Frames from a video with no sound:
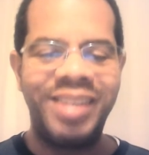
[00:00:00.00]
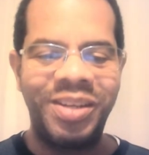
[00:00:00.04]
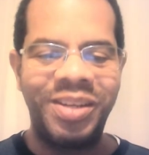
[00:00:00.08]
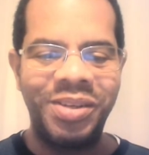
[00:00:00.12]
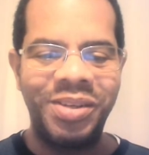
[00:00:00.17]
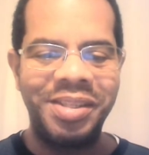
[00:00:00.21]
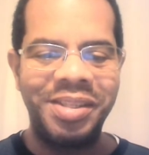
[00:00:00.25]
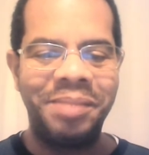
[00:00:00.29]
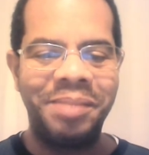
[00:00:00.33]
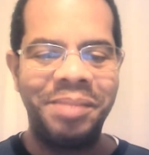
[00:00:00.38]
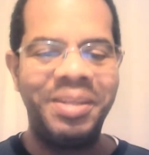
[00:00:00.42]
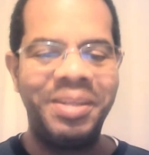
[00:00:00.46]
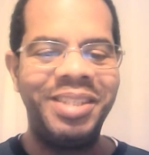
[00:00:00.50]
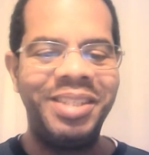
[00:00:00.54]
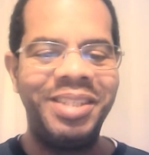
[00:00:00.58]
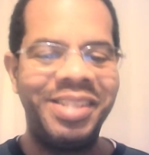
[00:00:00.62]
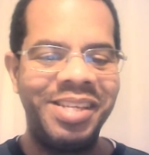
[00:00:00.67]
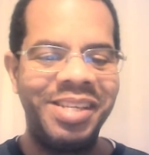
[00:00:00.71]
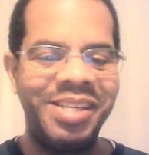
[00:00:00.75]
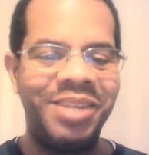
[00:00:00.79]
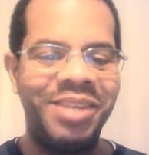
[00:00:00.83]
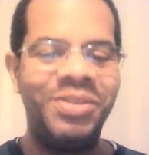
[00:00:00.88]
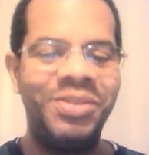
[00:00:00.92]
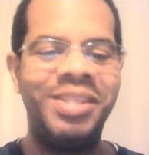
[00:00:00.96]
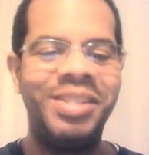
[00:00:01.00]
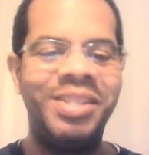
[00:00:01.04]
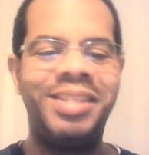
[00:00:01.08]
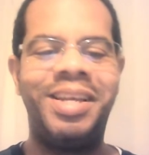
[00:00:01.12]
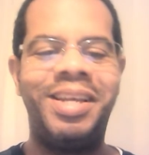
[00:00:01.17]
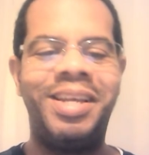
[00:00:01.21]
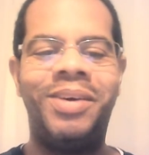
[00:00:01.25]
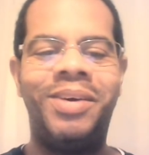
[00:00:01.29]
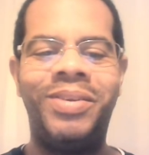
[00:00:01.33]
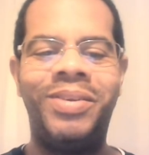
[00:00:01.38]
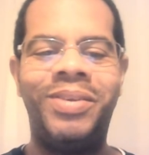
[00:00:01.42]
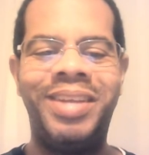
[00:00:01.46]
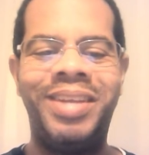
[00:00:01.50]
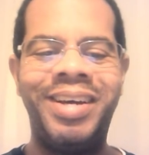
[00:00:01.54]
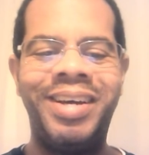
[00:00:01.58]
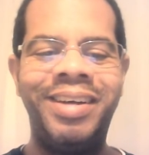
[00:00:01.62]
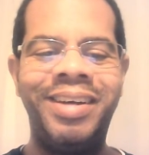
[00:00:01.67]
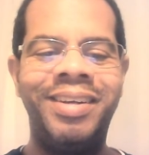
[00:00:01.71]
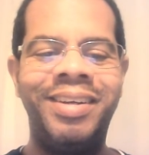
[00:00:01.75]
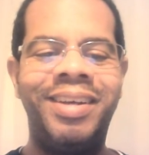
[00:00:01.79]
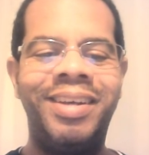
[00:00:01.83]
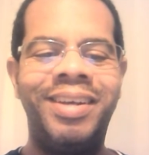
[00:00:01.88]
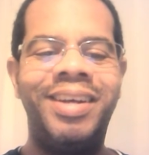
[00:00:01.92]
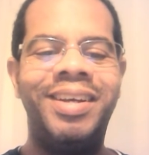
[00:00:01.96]
é a nossa mãezinha do céu,
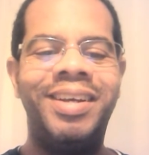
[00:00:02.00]
né?